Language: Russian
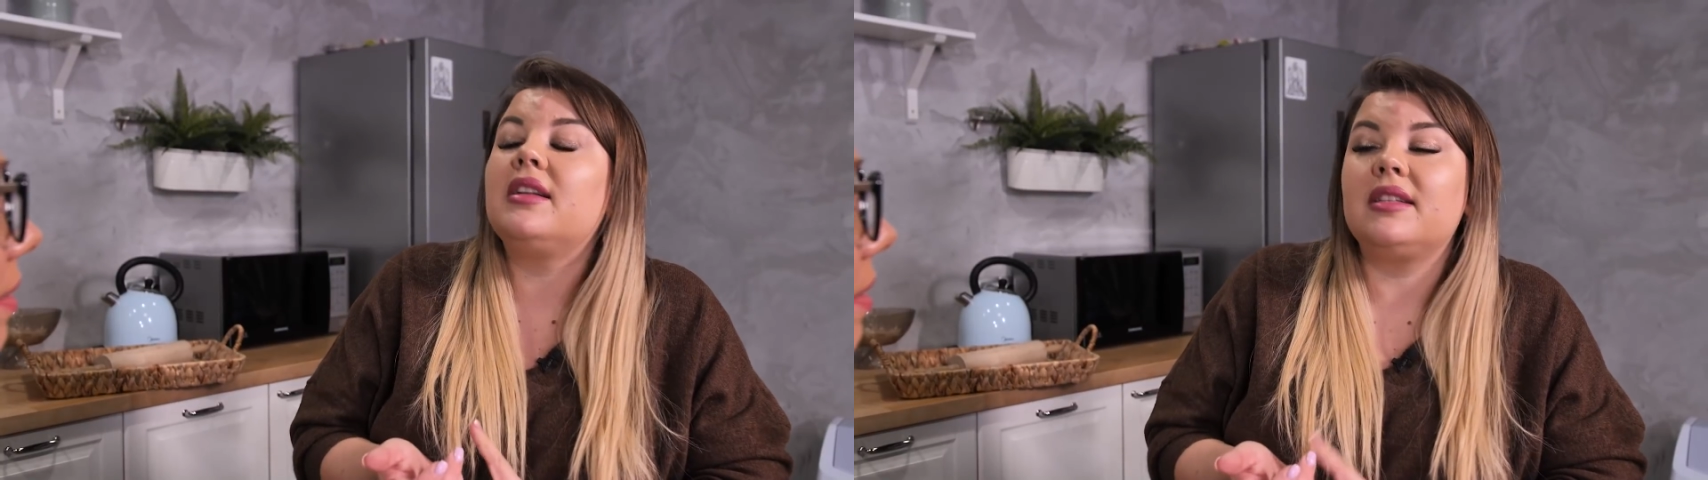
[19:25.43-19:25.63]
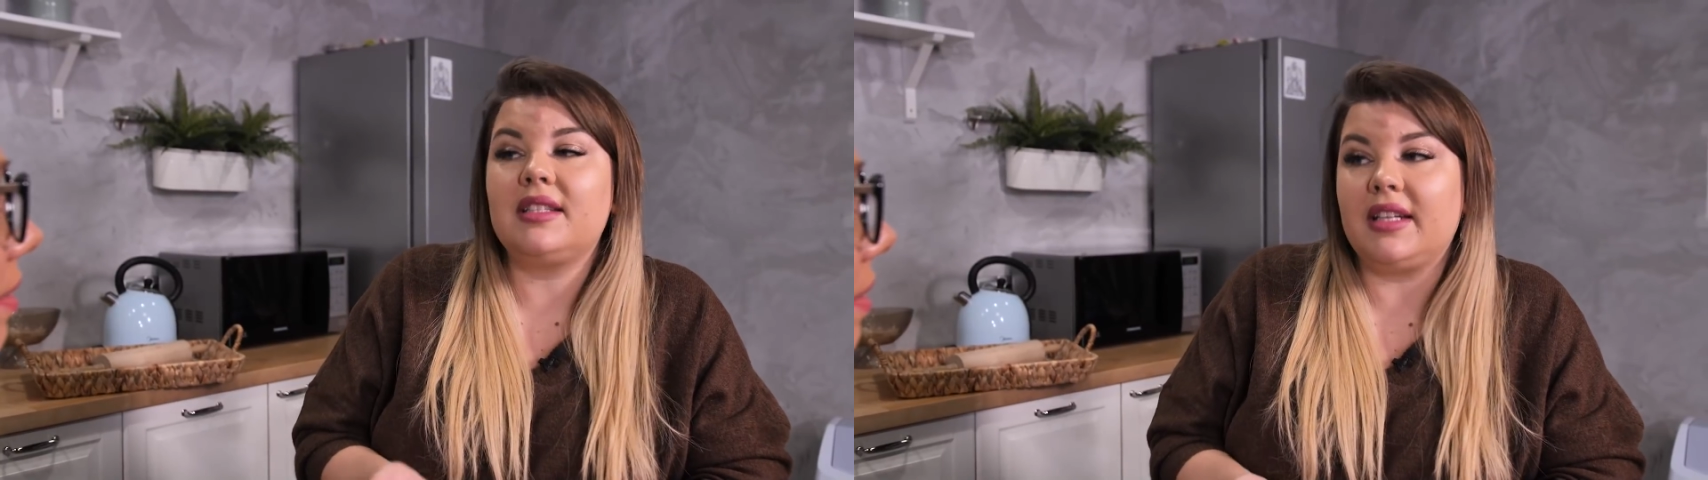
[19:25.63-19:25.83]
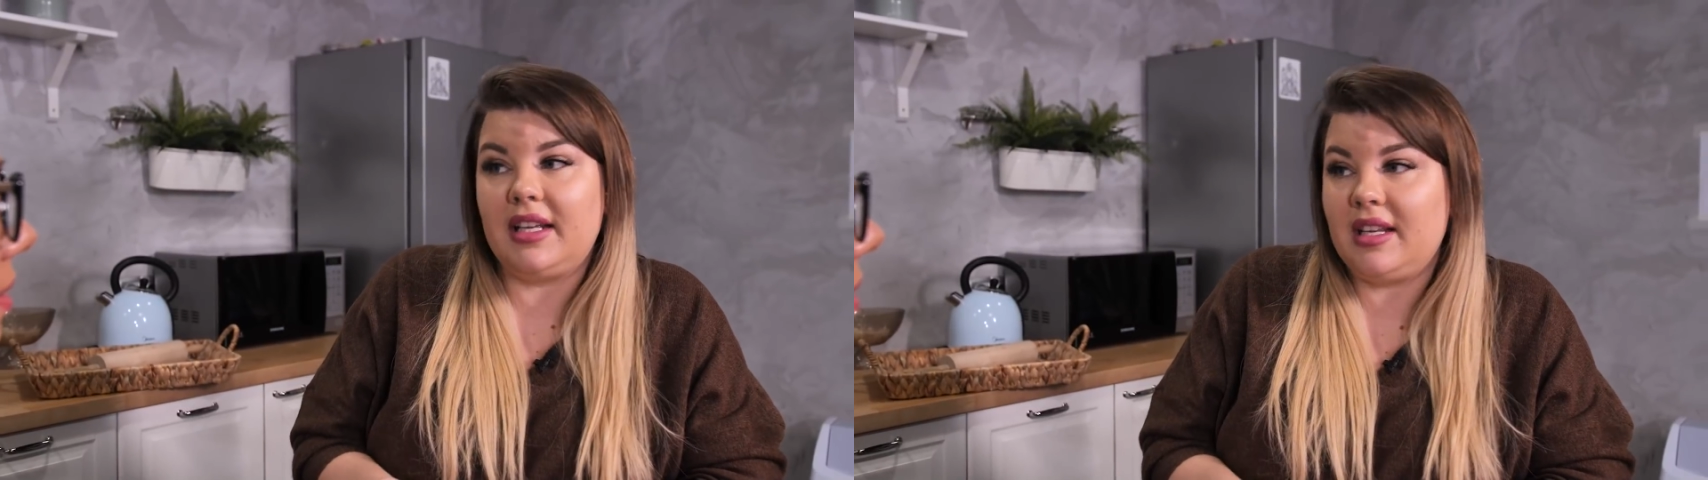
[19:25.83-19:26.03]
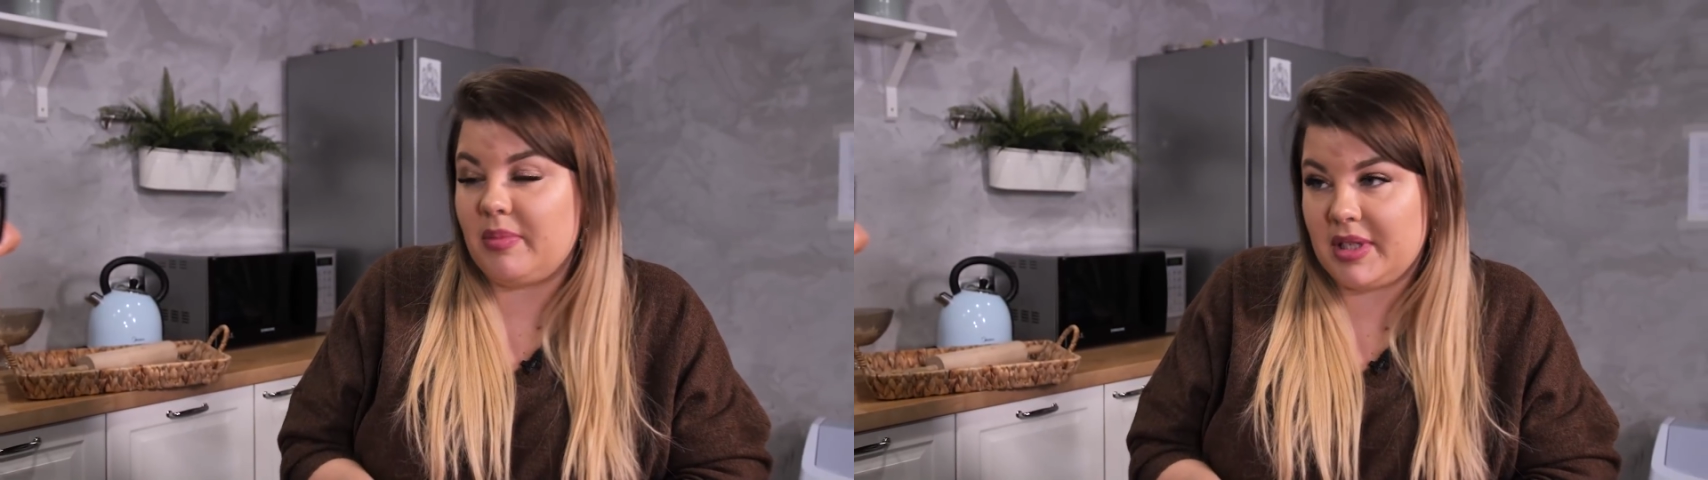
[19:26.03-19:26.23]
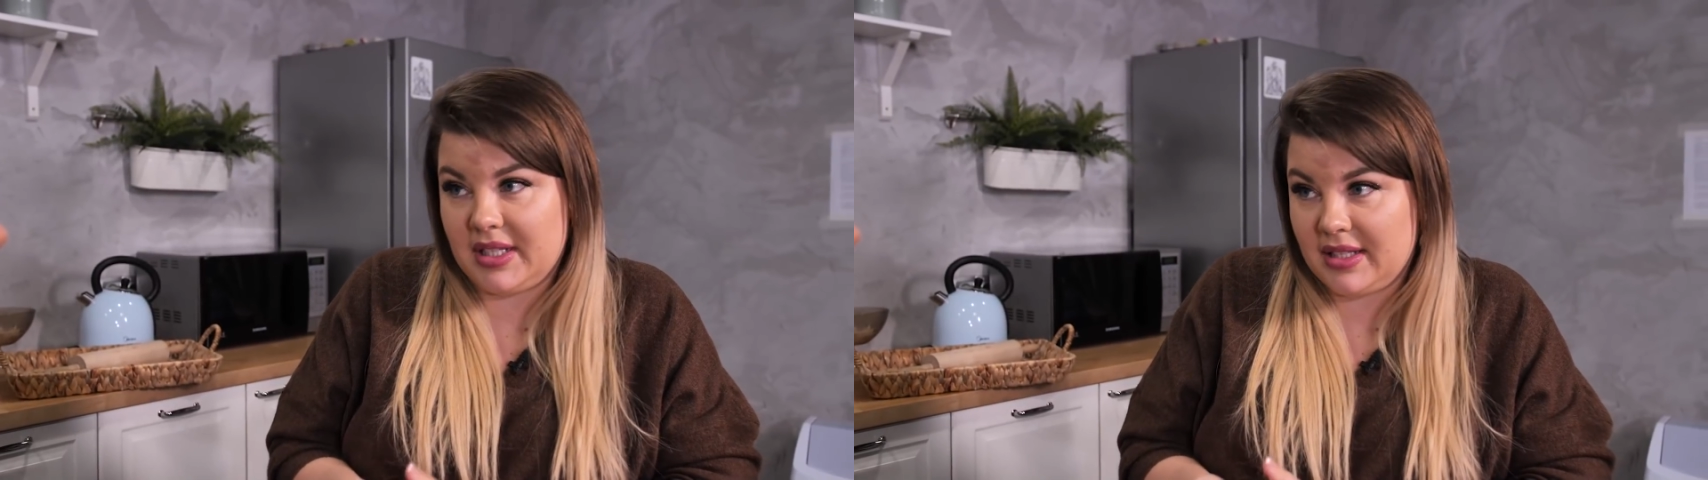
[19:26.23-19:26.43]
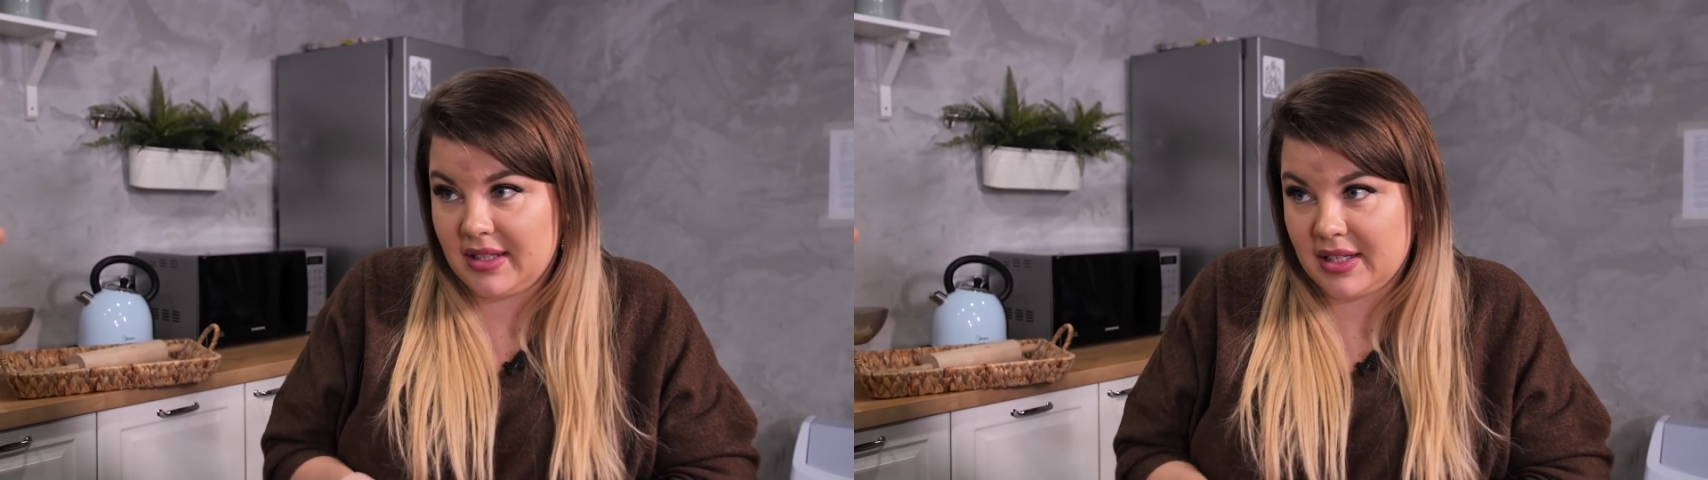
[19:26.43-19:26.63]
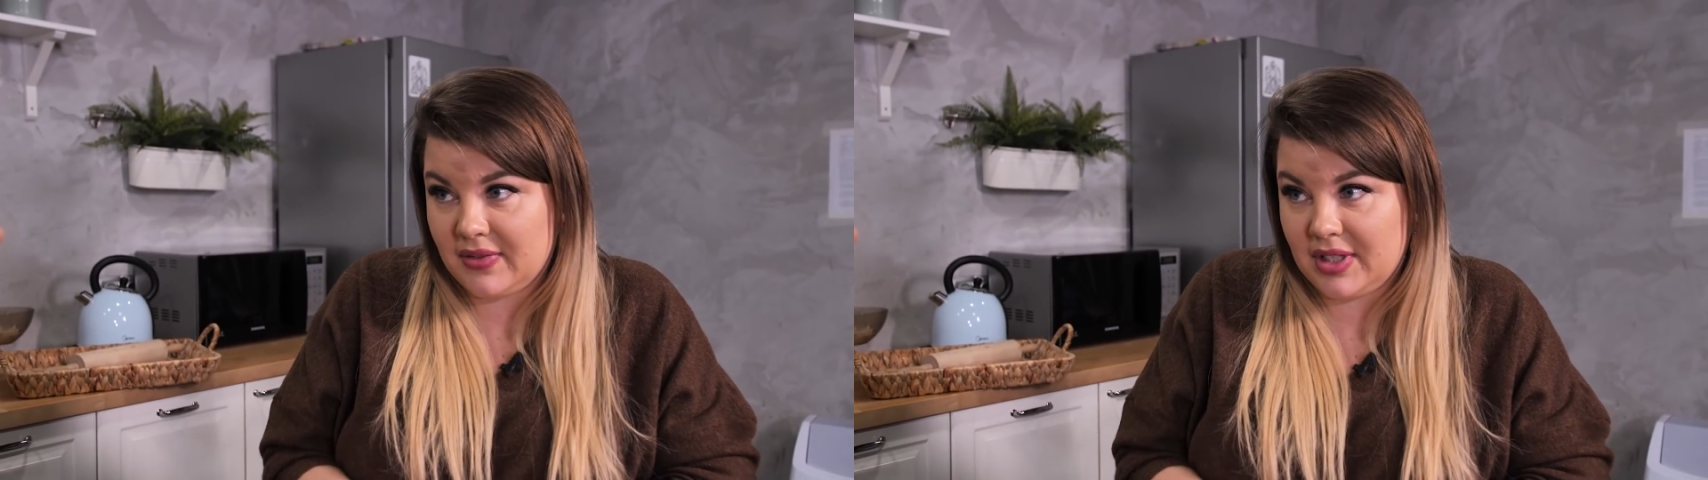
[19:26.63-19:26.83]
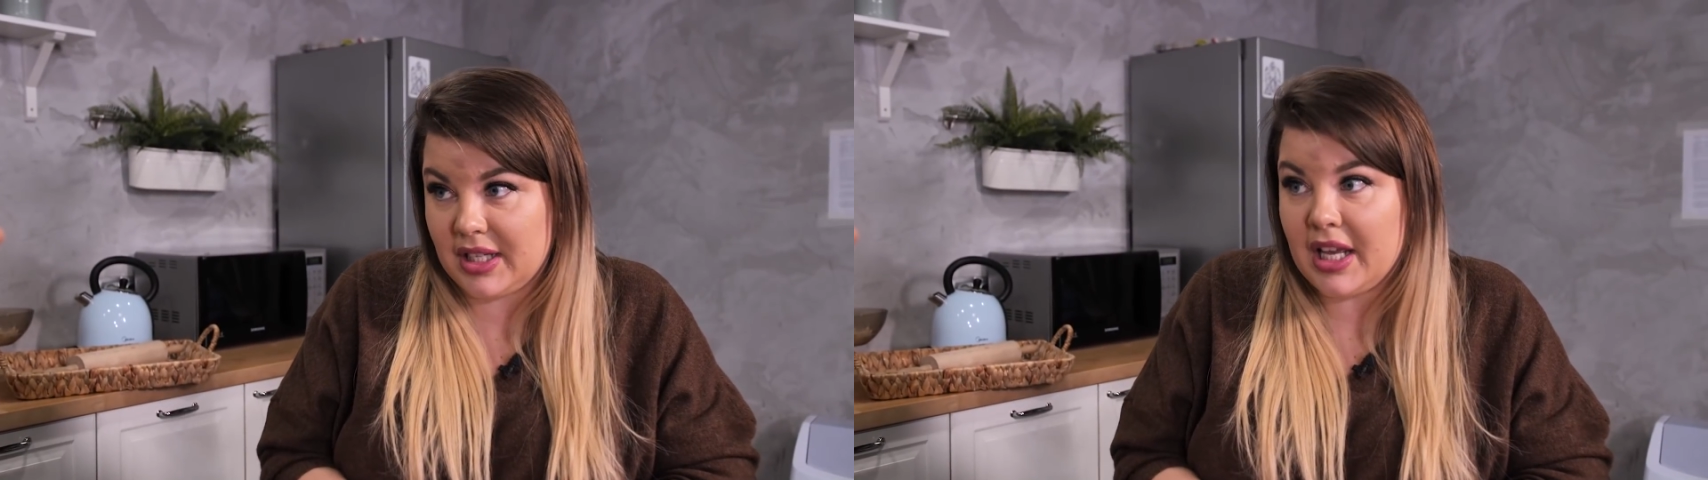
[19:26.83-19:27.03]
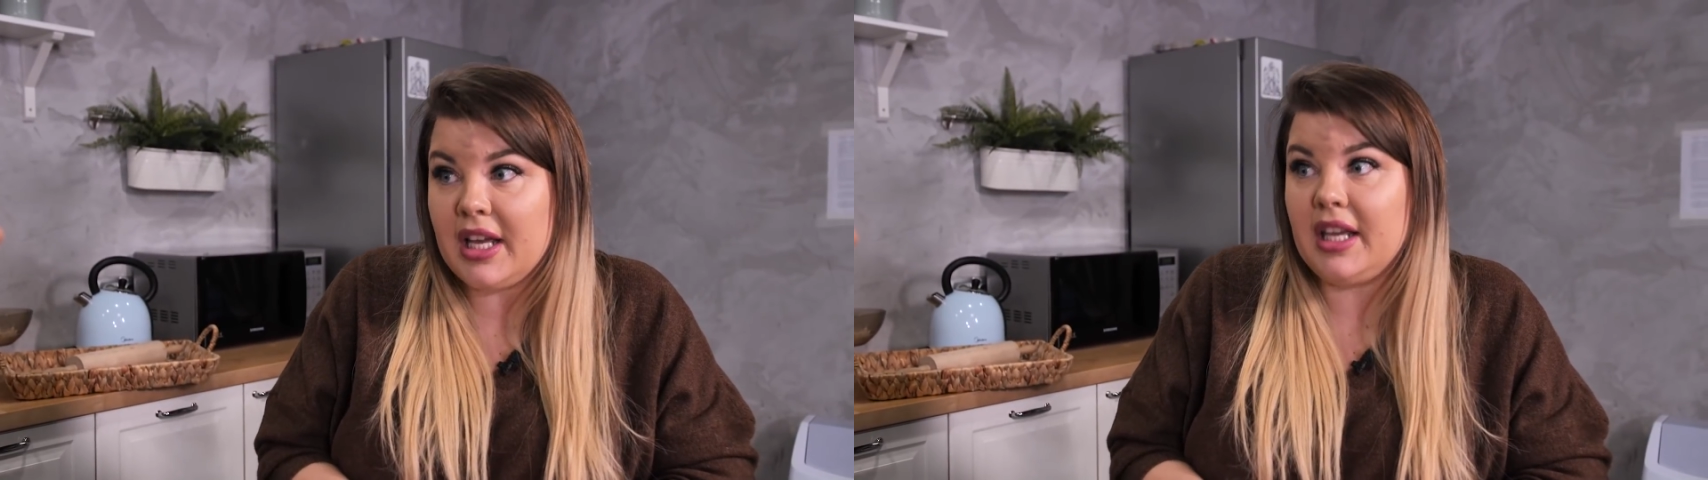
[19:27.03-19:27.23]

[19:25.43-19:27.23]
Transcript: настроение по 10 раз в день.